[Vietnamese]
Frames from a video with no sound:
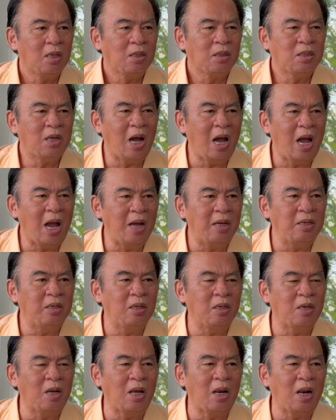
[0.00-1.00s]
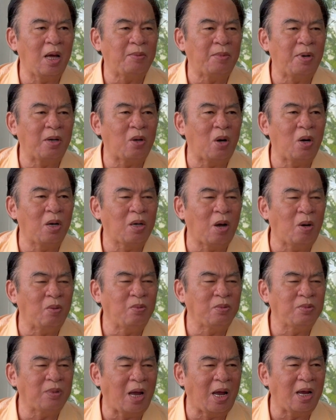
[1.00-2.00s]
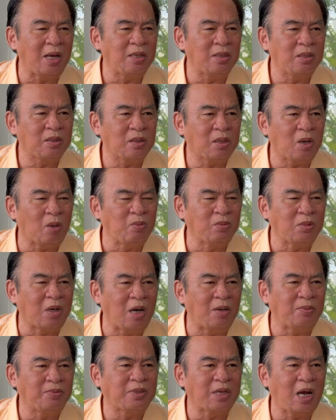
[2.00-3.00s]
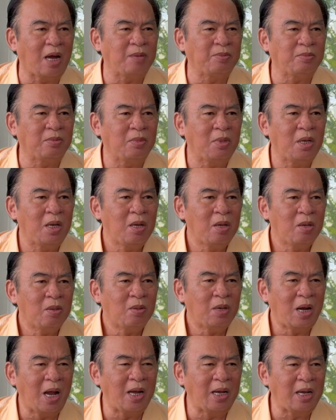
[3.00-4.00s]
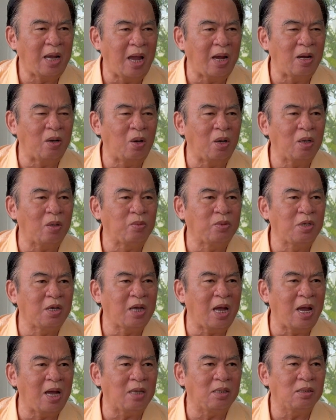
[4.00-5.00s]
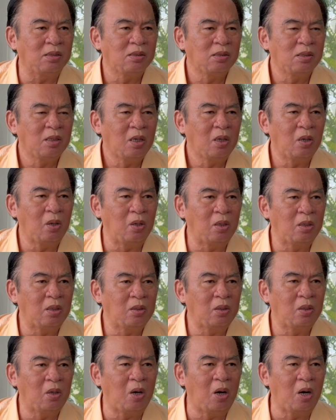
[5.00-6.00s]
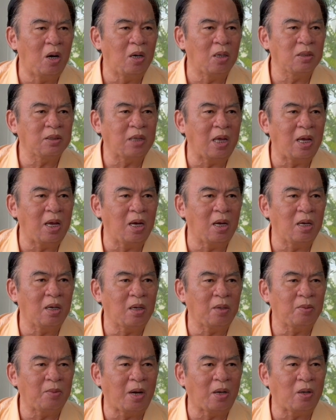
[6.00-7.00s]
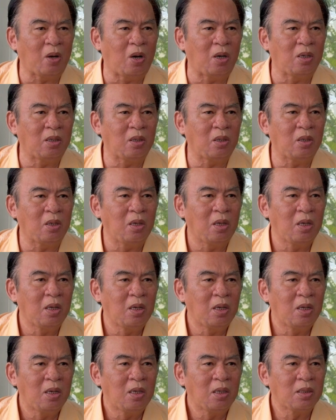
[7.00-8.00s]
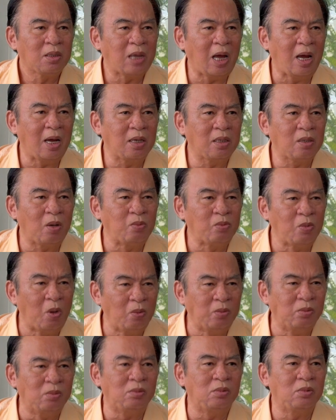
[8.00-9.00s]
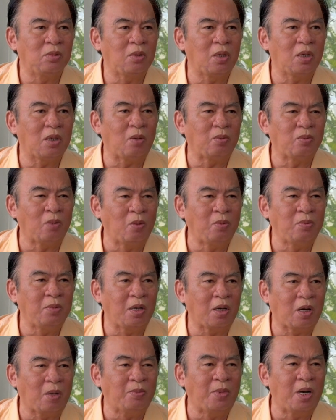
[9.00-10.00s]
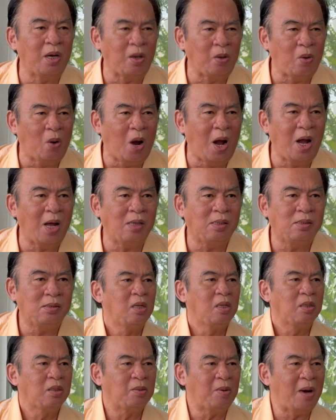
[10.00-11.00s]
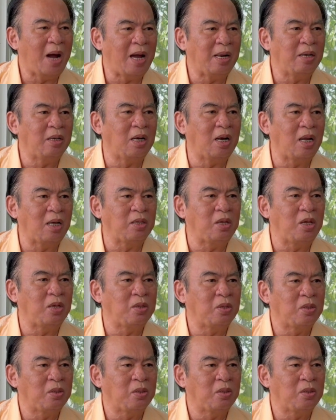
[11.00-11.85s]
thứ hai nữa là, là bà con không xài không cần xài hàng ngàn loại công thức khác nó sẽ bà con xài không đúng nó không đúng thì không có hiệu quả thứ ba nữa là gì